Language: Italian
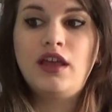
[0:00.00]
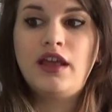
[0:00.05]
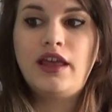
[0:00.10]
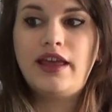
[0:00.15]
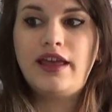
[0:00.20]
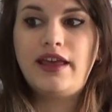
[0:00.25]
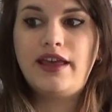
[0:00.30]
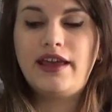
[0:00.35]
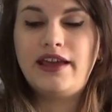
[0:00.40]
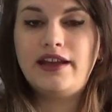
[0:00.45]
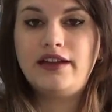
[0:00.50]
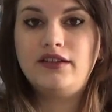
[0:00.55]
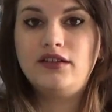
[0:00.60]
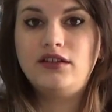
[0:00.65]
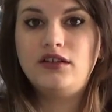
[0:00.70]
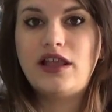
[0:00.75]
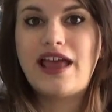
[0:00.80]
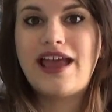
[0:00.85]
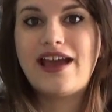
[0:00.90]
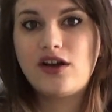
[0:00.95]

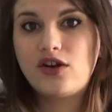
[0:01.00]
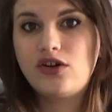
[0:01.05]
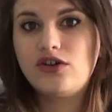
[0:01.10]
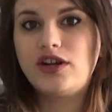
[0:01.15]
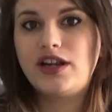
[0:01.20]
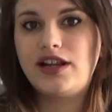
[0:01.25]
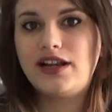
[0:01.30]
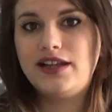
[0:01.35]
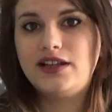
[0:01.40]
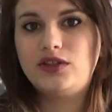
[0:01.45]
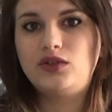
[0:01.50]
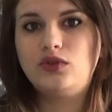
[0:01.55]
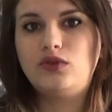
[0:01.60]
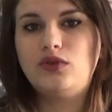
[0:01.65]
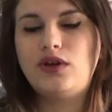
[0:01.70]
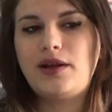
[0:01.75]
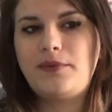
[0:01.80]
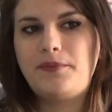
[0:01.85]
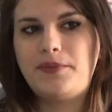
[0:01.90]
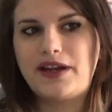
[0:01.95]
Eh, è ancora in
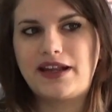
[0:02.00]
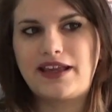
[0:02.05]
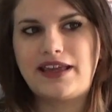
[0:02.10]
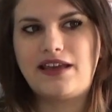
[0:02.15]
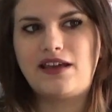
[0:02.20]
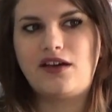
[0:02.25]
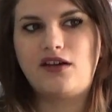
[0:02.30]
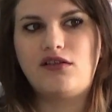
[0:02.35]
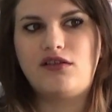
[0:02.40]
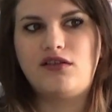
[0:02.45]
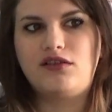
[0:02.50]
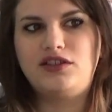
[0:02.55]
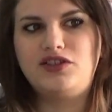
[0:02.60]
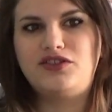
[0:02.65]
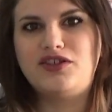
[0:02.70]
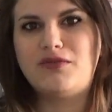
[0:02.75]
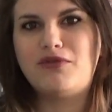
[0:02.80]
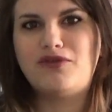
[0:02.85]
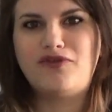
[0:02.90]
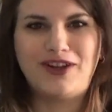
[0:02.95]
lettura perché ho
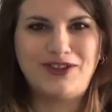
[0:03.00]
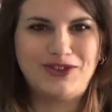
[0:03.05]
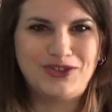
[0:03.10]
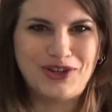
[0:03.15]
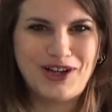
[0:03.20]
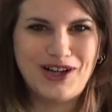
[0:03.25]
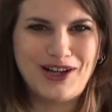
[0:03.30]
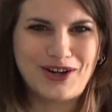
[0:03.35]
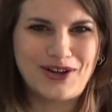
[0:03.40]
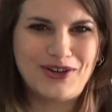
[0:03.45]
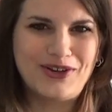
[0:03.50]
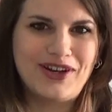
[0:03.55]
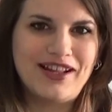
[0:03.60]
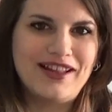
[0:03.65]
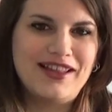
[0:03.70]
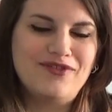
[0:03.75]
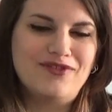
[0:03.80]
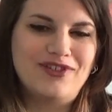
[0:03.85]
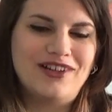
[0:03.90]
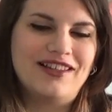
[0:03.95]
diciamo, fatto l'errore
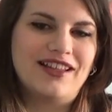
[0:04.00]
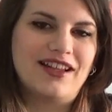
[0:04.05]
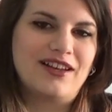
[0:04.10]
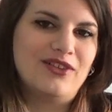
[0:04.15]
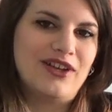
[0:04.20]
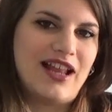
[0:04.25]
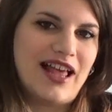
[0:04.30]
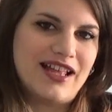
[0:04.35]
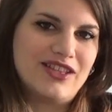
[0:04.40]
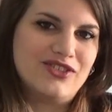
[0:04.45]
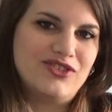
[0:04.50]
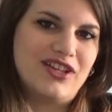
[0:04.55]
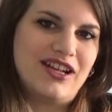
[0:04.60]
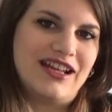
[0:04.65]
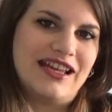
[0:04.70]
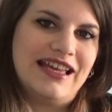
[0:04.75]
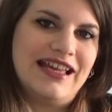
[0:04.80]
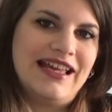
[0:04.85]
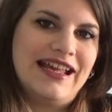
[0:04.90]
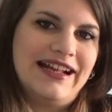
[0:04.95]
di volerlo
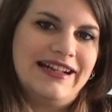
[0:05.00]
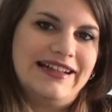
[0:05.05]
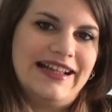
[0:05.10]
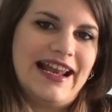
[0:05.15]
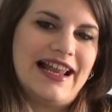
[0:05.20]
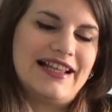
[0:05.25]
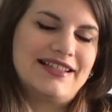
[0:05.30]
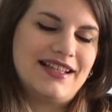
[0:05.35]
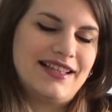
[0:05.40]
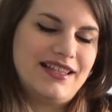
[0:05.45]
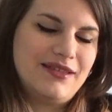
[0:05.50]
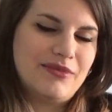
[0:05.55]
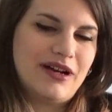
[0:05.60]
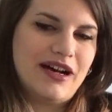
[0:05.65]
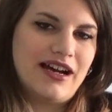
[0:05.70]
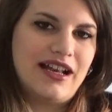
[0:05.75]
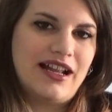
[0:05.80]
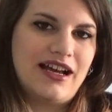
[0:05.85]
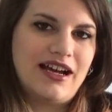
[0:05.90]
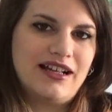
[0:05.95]
leggere nella
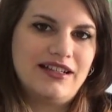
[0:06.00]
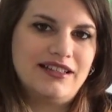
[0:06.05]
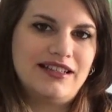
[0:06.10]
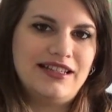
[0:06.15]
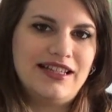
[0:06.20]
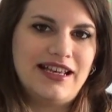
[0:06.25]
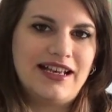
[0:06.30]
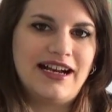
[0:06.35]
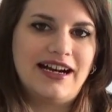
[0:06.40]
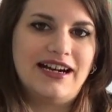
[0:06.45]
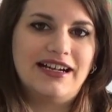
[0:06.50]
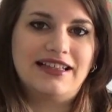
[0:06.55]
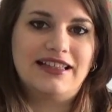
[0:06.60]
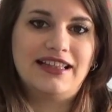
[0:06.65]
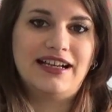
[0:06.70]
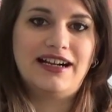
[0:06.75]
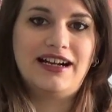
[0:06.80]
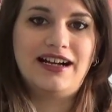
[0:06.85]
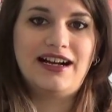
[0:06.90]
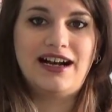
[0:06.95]
settimana
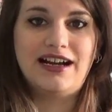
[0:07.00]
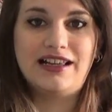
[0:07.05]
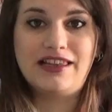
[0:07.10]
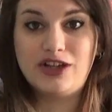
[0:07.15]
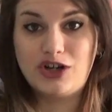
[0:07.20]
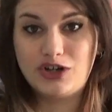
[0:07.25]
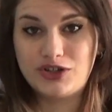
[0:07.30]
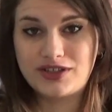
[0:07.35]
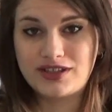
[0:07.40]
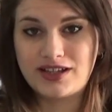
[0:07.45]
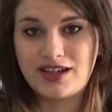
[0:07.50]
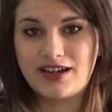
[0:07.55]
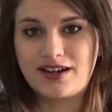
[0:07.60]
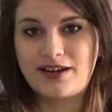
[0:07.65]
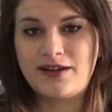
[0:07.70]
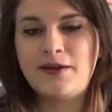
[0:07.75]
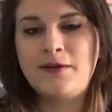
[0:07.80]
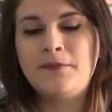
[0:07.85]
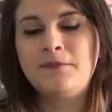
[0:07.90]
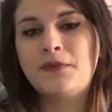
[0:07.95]
dedicata agli
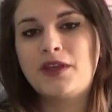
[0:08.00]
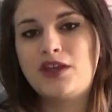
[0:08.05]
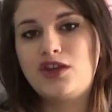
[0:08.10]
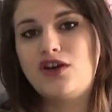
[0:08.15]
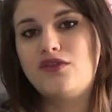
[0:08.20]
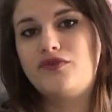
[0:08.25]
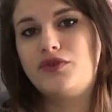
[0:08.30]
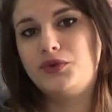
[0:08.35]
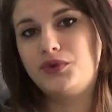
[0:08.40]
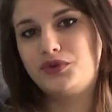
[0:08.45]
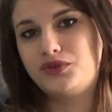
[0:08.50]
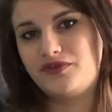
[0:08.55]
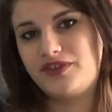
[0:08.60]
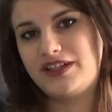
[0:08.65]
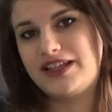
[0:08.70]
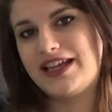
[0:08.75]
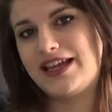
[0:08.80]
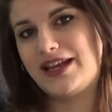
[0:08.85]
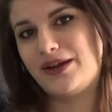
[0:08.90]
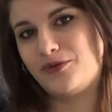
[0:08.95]
Oscar io ho voluto
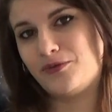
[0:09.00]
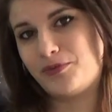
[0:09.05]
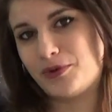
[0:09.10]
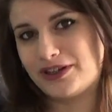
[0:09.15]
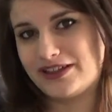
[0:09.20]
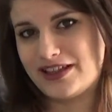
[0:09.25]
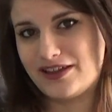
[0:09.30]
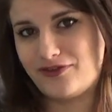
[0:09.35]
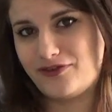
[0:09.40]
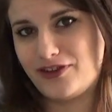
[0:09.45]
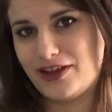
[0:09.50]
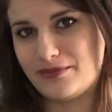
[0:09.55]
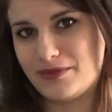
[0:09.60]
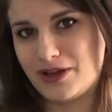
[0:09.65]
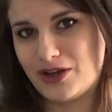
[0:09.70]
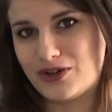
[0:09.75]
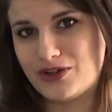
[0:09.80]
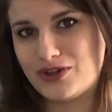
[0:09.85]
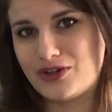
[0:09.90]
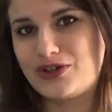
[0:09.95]
vedere un po' dei film
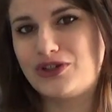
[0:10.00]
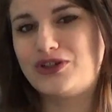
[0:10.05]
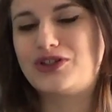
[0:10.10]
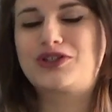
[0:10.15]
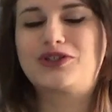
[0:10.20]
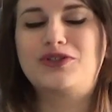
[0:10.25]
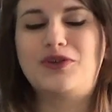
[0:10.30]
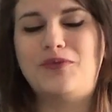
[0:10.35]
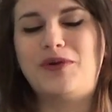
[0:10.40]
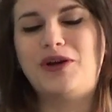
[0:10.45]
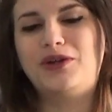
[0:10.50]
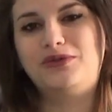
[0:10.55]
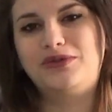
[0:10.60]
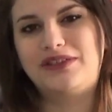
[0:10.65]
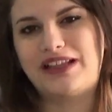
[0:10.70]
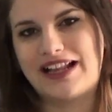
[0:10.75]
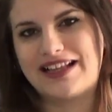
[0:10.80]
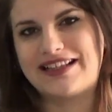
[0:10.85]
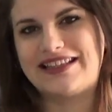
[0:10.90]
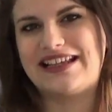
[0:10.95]
in concorso e poi
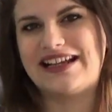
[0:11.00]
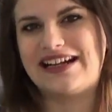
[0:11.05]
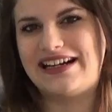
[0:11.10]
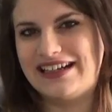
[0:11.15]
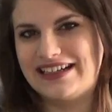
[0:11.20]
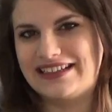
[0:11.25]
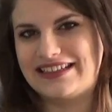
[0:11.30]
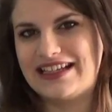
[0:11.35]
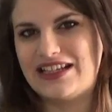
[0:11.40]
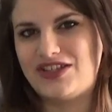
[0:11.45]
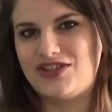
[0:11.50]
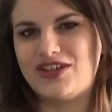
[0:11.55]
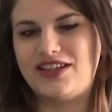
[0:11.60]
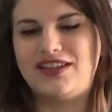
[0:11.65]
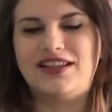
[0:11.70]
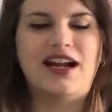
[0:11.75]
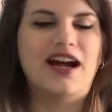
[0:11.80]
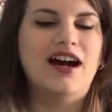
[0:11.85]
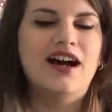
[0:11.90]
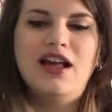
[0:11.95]
tutta la serata,
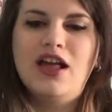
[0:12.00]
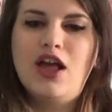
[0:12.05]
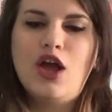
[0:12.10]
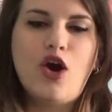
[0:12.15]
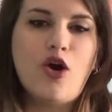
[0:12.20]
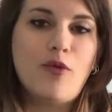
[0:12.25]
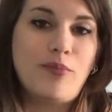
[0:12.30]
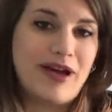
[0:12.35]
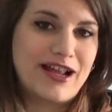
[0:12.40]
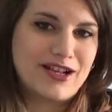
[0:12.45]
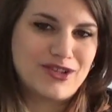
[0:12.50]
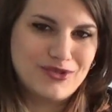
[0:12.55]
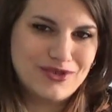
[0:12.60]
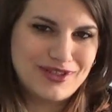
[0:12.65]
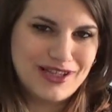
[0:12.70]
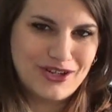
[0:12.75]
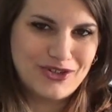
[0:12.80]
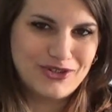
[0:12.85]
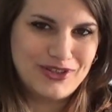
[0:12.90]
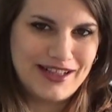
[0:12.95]
eccetera, ho perso un
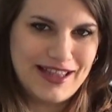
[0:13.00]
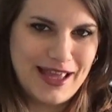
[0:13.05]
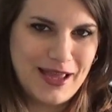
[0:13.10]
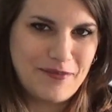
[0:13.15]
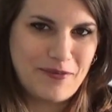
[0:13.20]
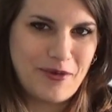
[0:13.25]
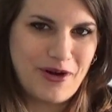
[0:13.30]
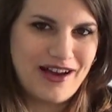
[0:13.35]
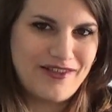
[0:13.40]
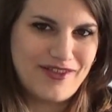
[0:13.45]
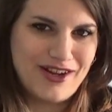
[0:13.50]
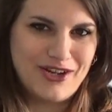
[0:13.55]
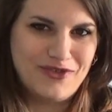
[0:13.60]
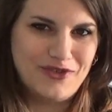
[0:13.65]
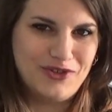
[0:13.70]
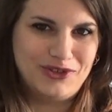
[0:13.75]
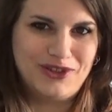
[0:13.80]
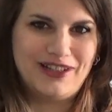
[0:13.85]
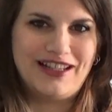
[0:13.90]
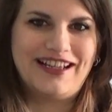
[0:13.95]
sacco di tempo che avrei
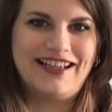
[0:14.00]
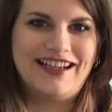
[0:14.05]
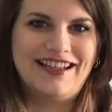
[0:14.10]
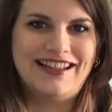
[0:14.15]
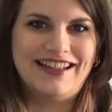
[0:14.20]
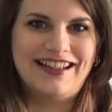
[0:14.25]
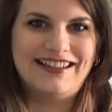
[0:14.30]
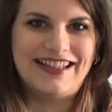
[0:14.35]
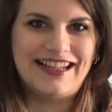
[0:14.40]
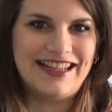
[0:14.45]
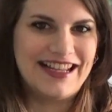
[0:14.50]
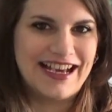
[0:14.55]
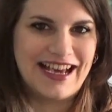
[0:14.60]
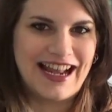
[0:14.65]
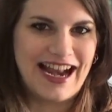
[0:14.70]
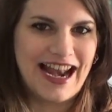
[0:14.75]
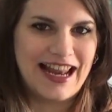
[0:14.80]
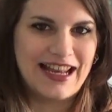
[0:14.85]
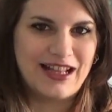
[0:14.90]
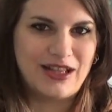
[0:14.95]
dovuto de- dedicare alla